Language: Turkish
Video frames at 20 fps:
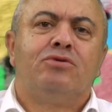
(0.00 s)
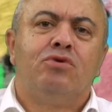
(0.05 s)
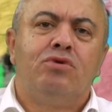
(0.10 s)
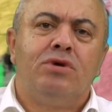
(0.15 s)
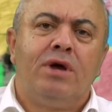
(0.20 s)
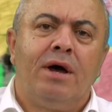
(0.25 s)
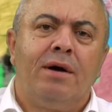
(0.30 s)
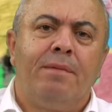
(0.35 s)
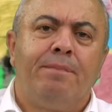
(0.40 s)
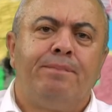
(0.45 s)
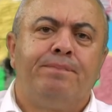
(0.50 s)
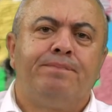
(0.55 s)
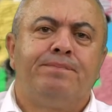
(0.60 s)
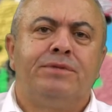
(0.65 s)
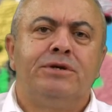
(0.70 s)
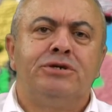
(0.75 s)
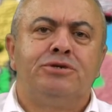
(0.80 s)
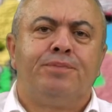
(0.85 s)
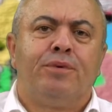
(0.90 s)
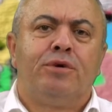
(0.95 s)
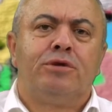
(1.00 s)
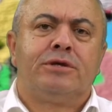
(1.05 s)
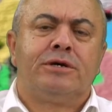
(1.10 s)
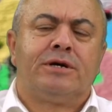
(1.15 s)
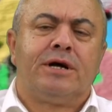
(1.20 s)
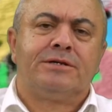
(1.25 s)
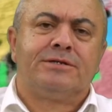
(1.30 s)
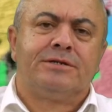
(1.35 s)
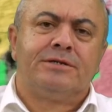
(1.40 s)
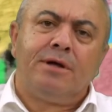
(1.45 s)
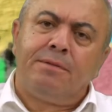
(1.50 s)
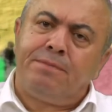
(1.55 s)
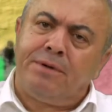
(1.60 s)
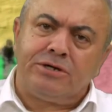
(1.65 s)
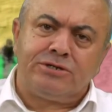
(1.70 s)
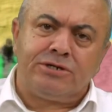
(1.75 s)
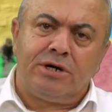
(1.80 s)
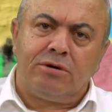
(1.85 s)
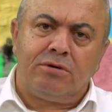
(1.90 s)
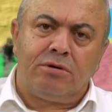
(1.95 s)
dünya dış politikasında
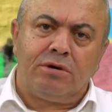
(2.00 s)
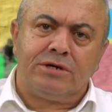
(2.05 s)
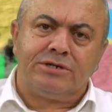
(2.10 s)
başarılı